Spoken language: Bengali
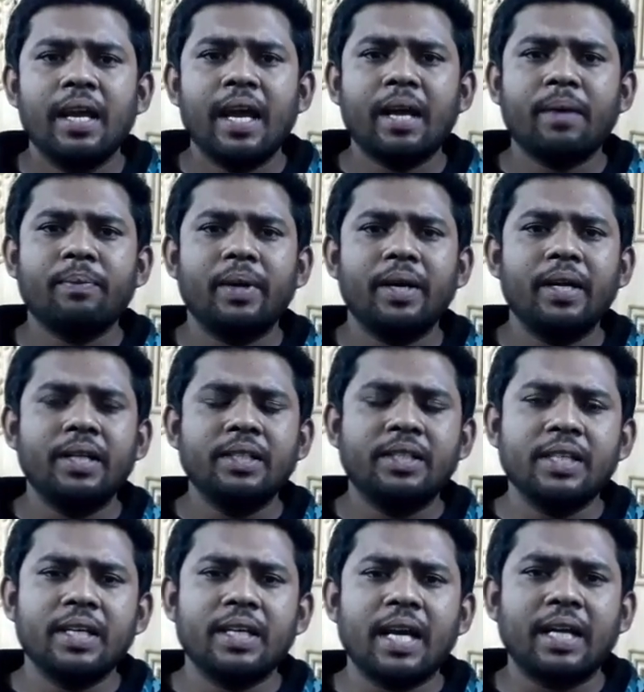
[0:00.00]
একবারে
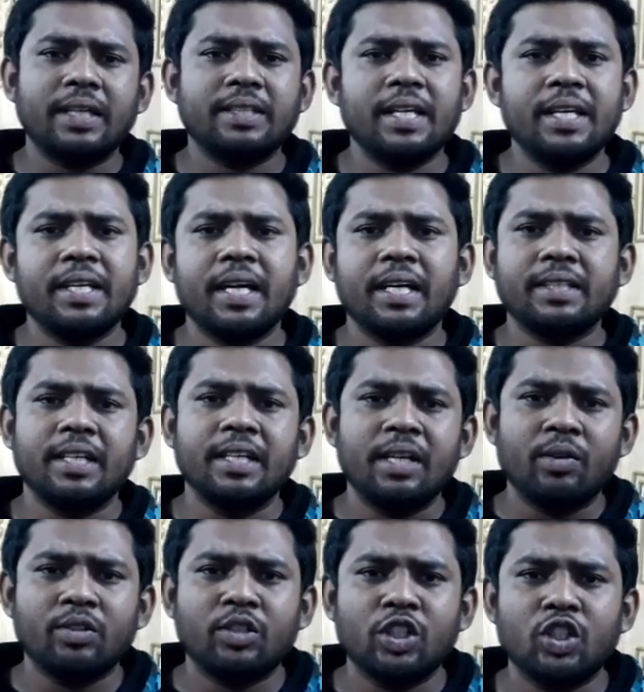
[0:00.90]
যে কাঠটা এই কাঠটা
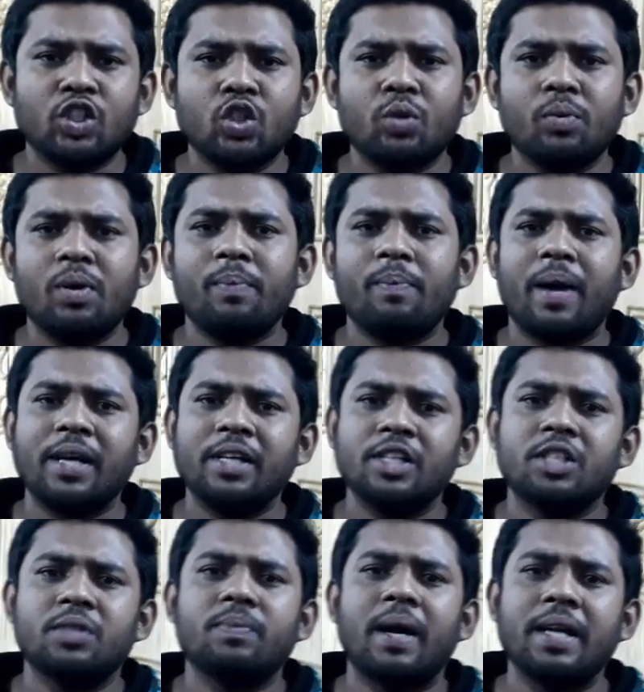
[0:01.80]
নেওয়ার চেষ্টা করবেন
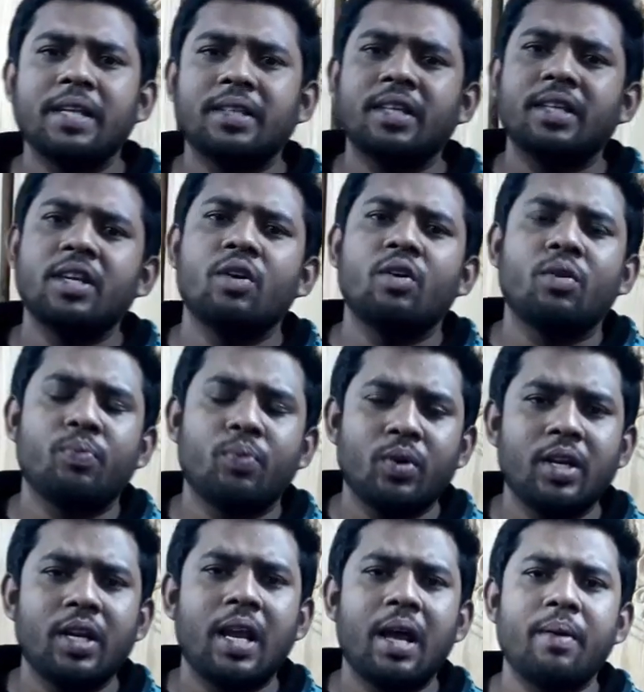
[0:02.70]
বার্নিশ বাড়িতে নেওয়ার
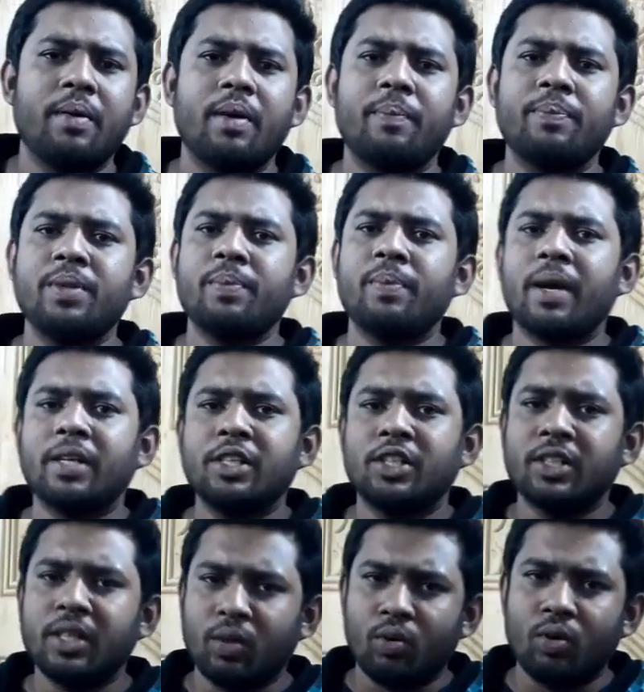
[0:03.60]
পরে আপনি
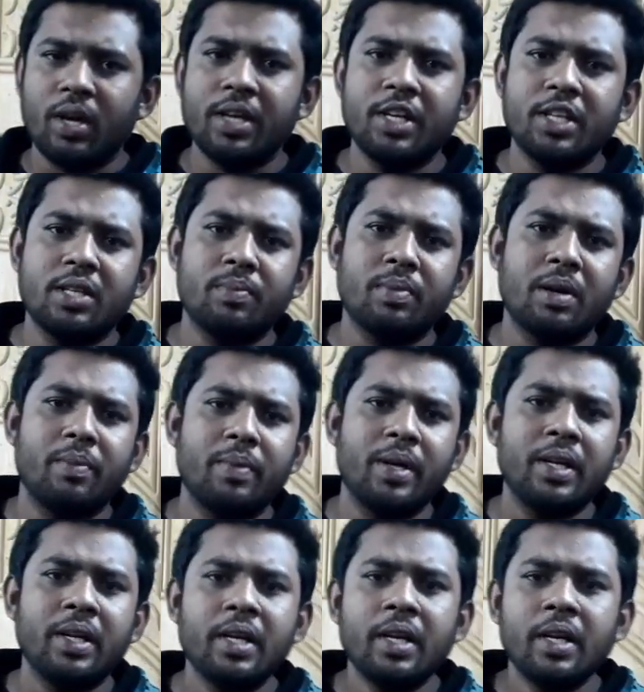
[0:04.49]
বার্নিশটা করাই নিতে
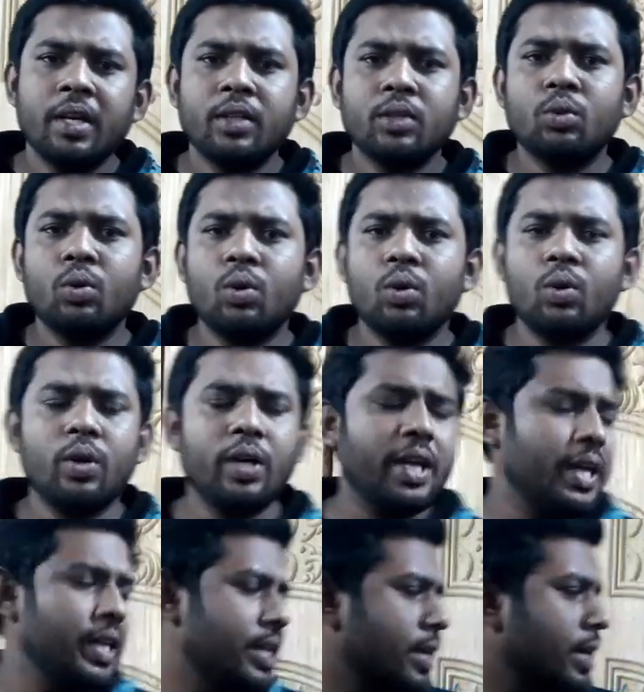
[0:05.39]
পারবেন তো
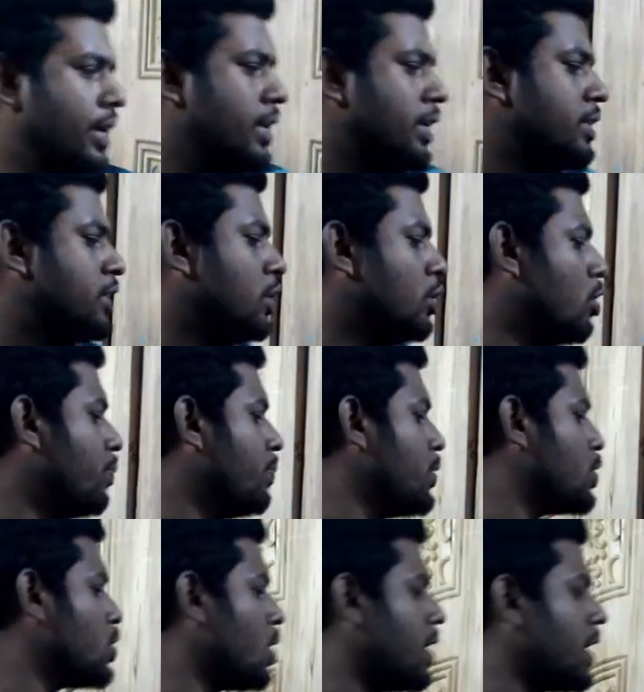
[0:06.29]
এই ছিল
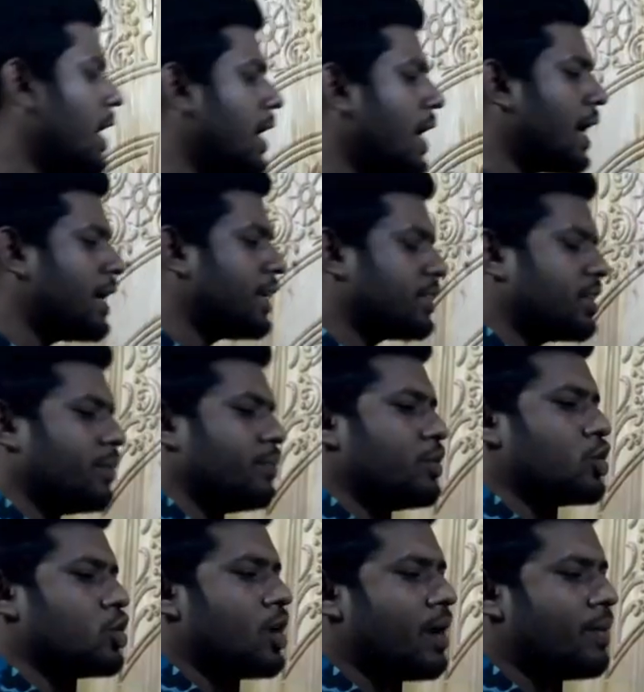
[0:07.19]
বিষয় আর আরেকটা
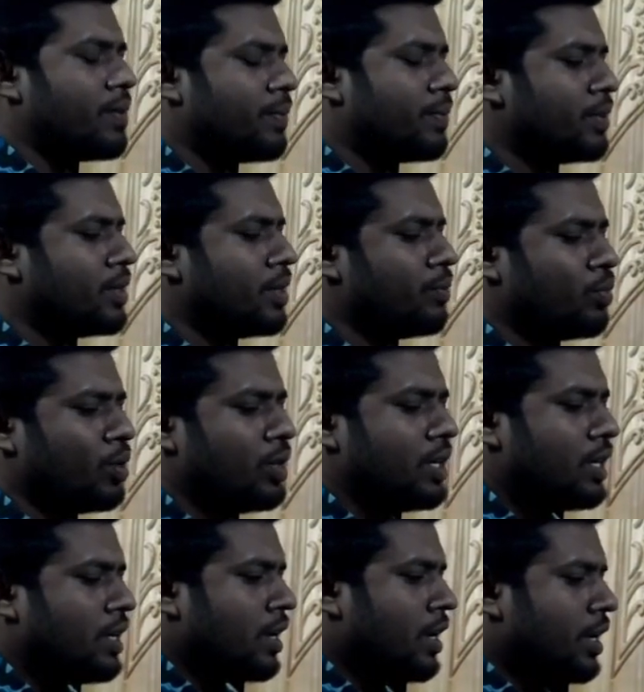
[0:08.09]
বিষয় আমি আপনাদের
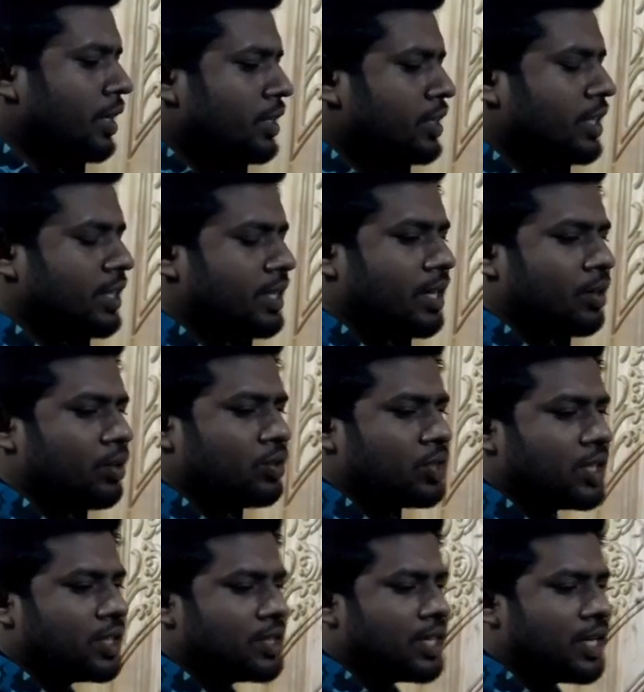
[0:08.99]
বলি সেটা
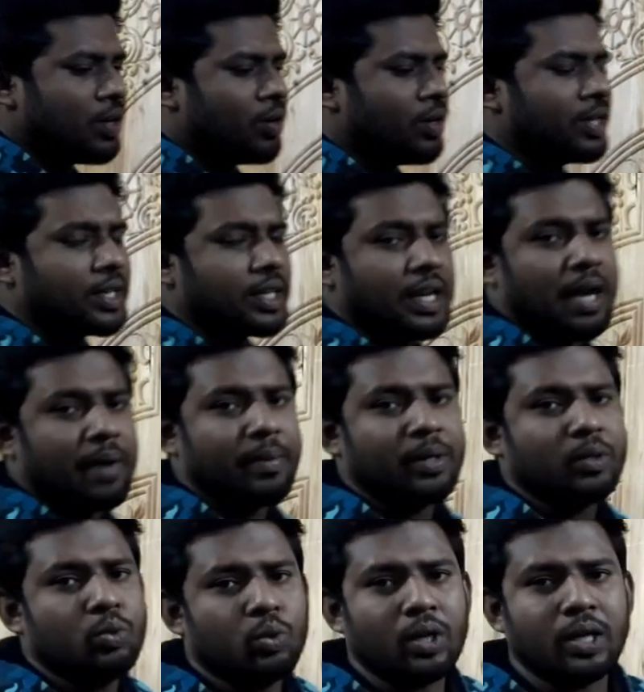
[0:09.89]
হচ্ছে যে অনেকে
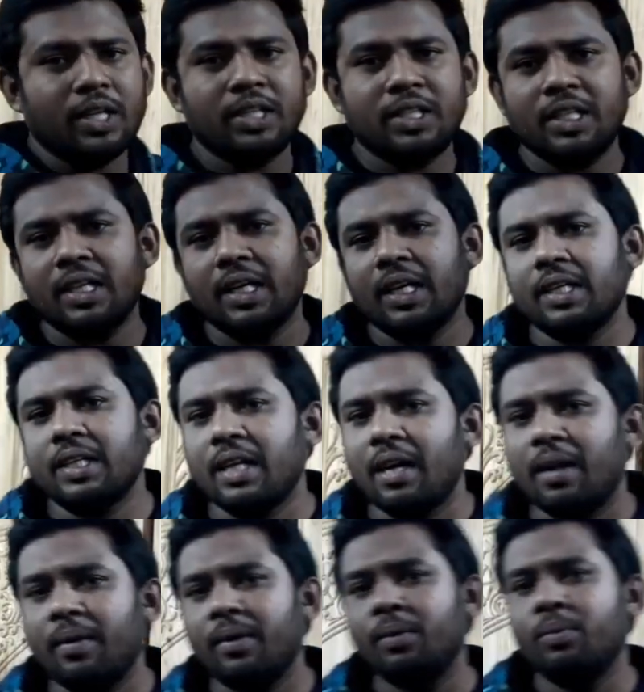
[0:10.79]
আমার দোকানের ঠিকানাটা
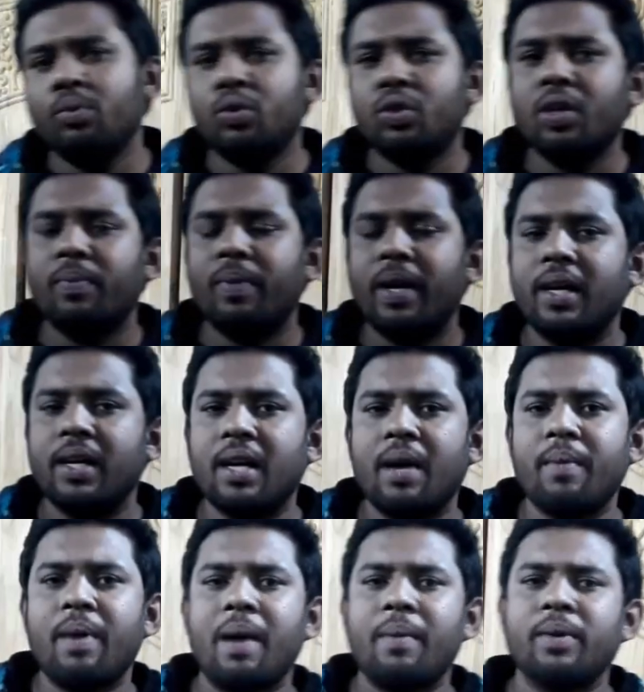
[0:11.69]
বুঝতে পারেন না
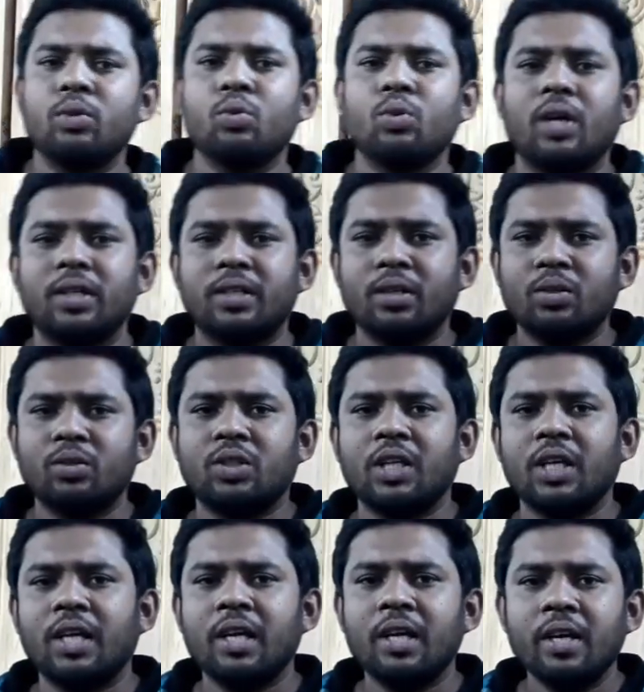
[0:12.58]
বা আমার দোকানটা হচ্ছে